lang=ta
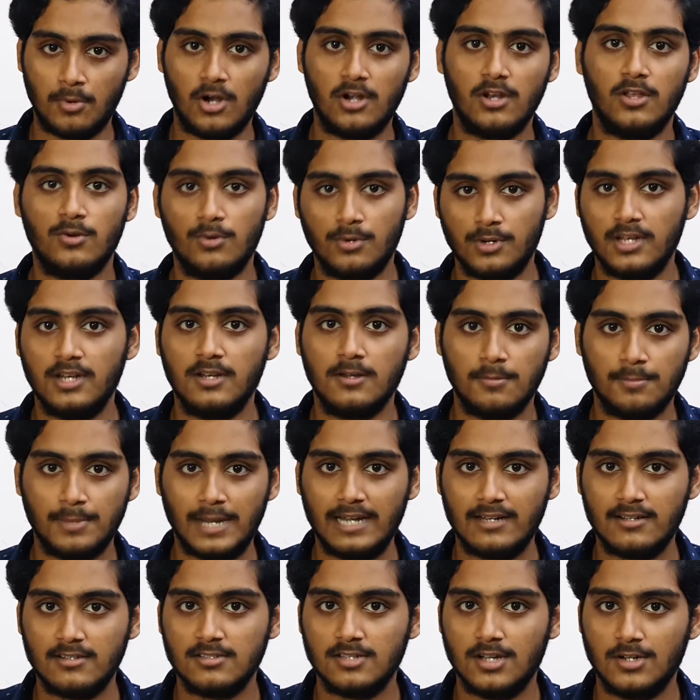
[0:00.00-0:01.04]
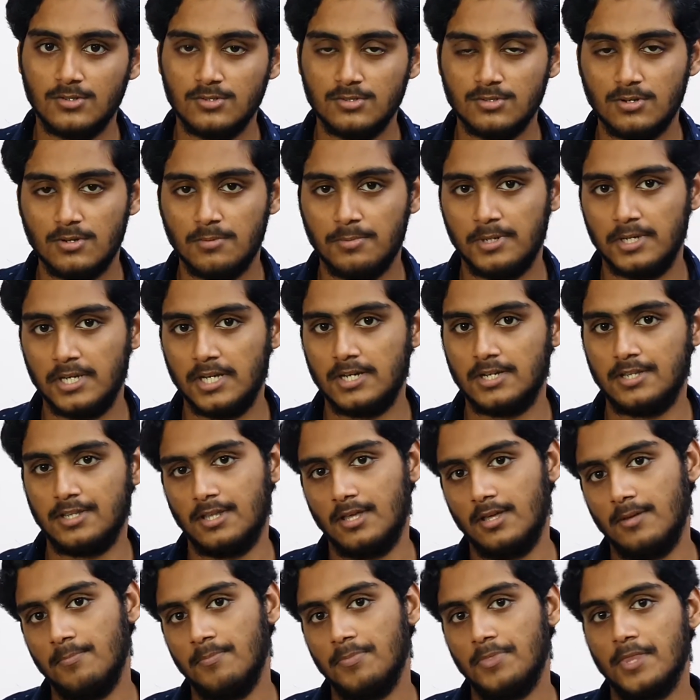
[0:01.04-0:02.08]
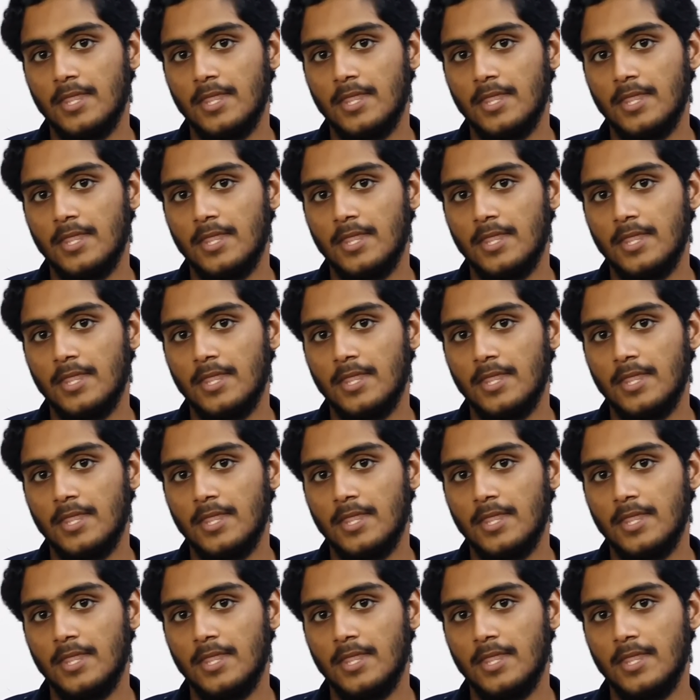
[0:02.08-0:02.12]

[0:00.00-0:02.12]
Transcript: பாடி ரொட்டீனுக்கு ப்ராக்டிஸ் ஆகும்னு சொல்லி பண்ணிகிட்டு இருந்தேன்